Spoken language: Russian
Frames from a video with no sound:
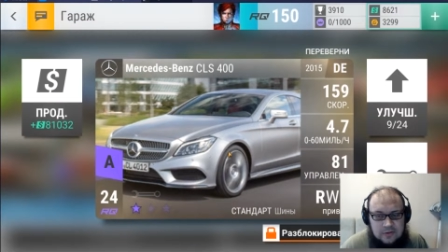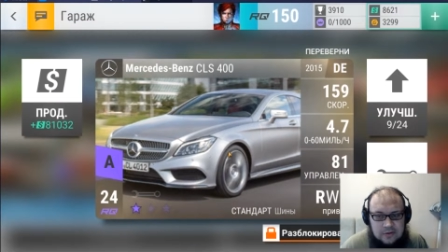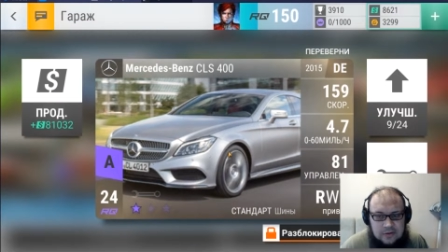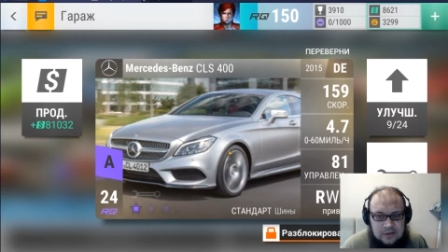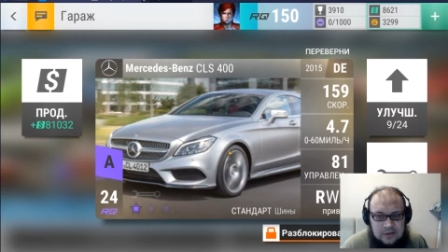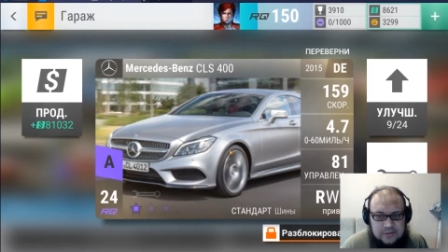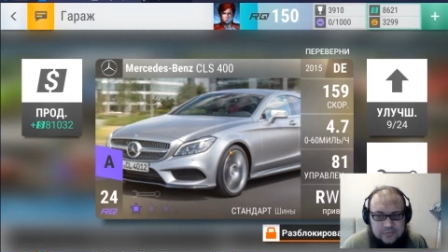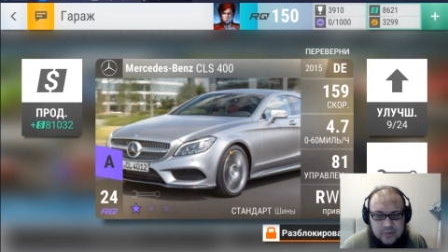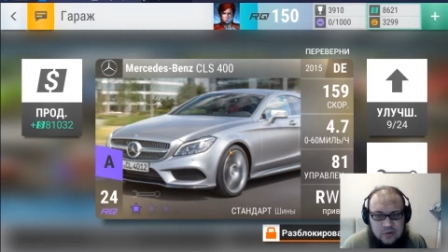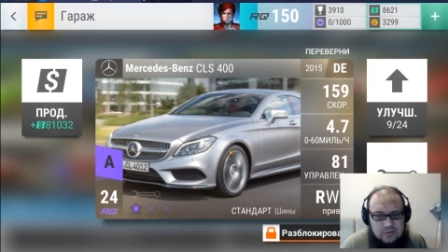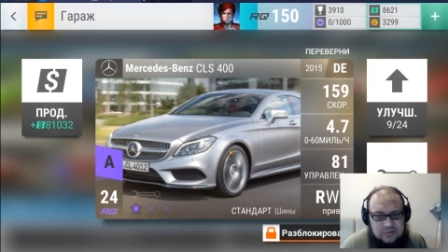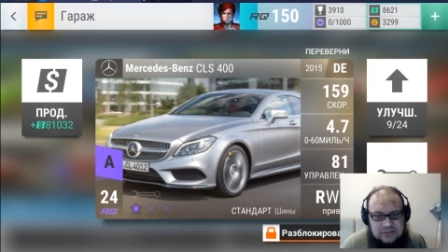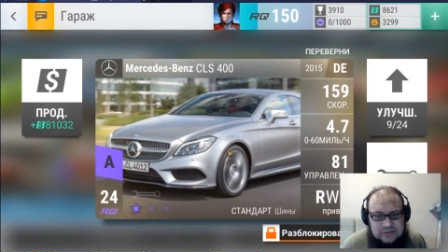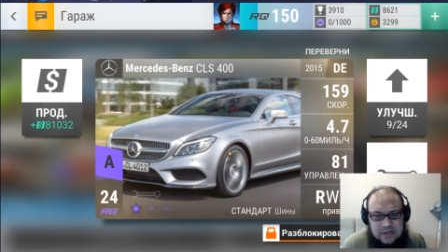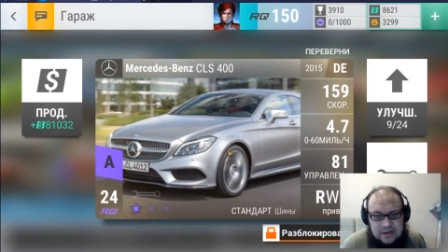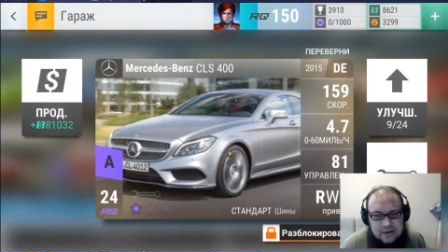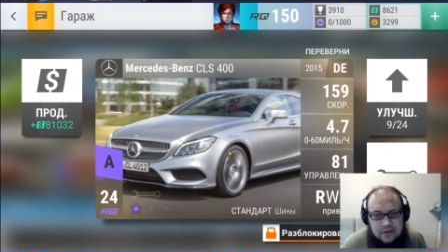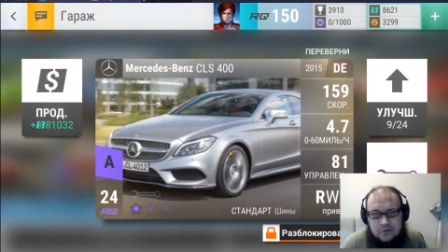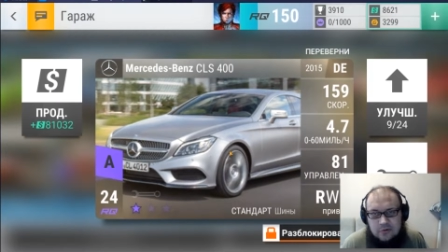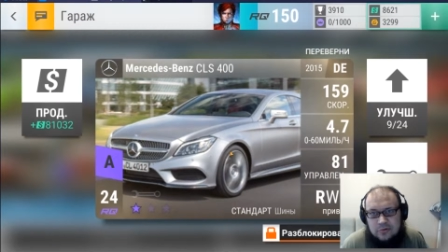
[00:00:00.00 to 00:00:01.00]
И, по-моему,
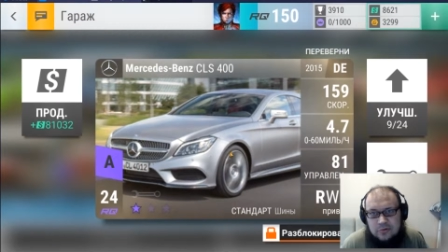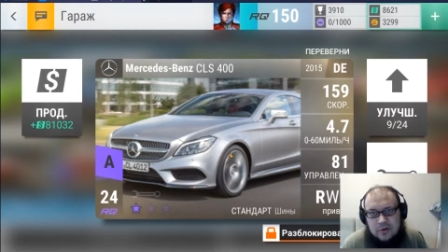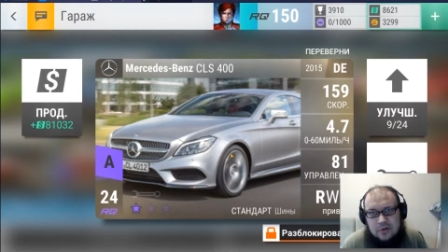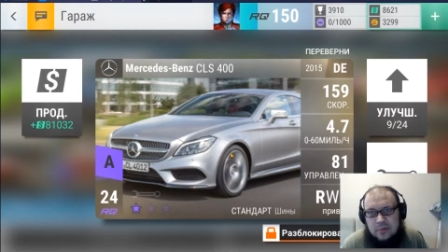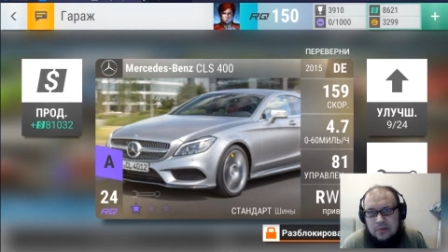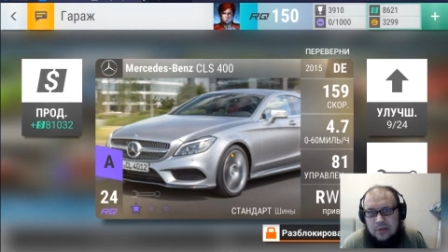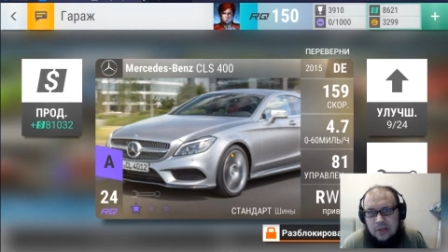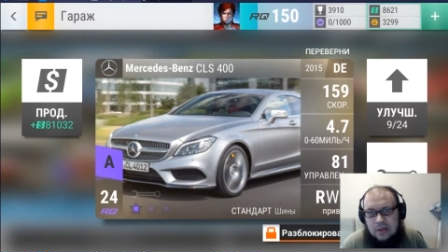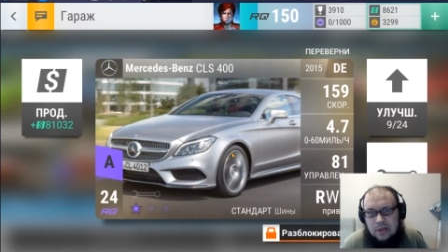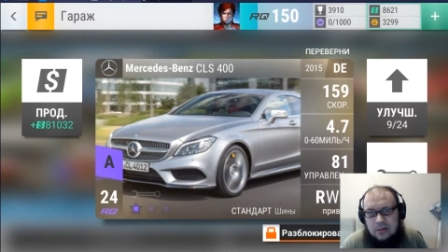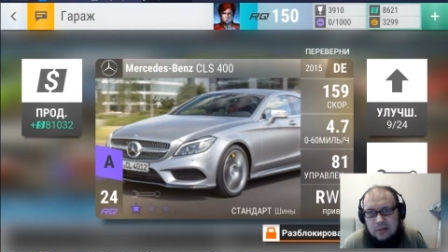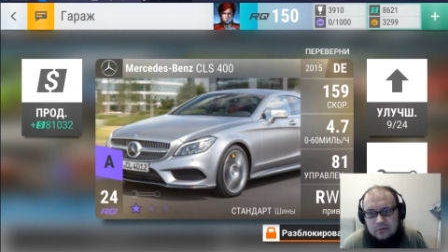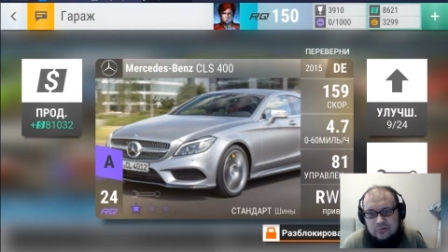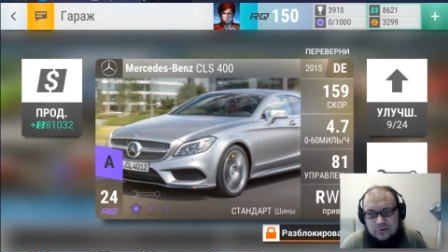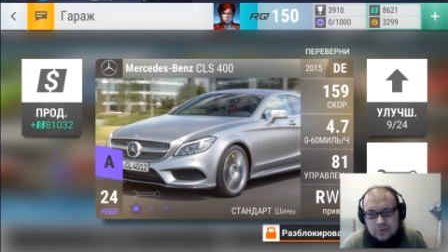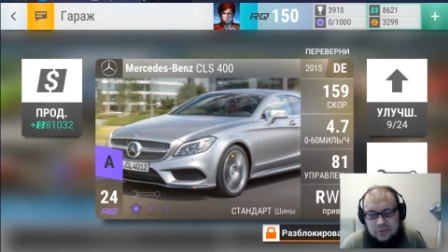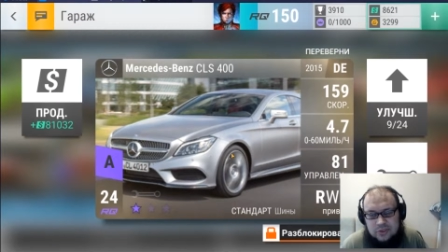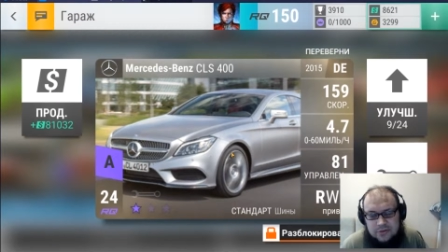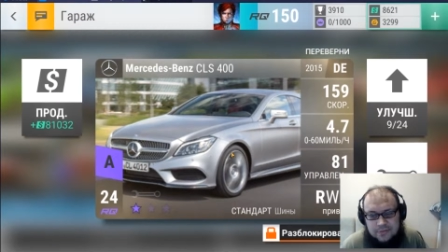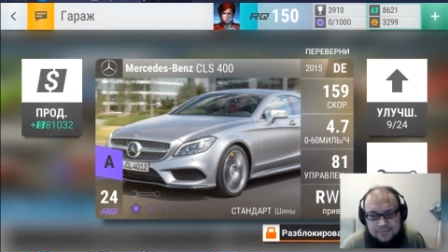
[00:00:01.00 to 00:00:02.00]
старая иконка была
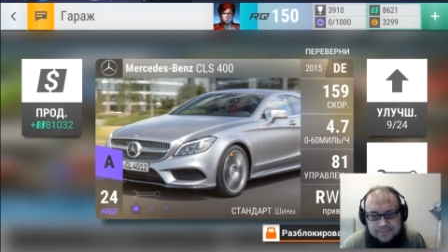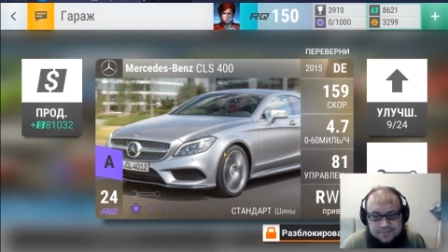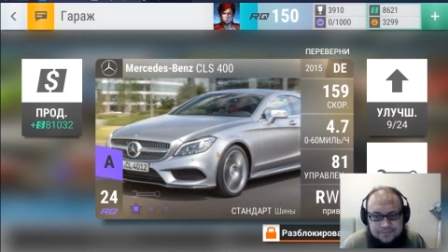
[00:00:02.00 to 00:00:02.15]
лучше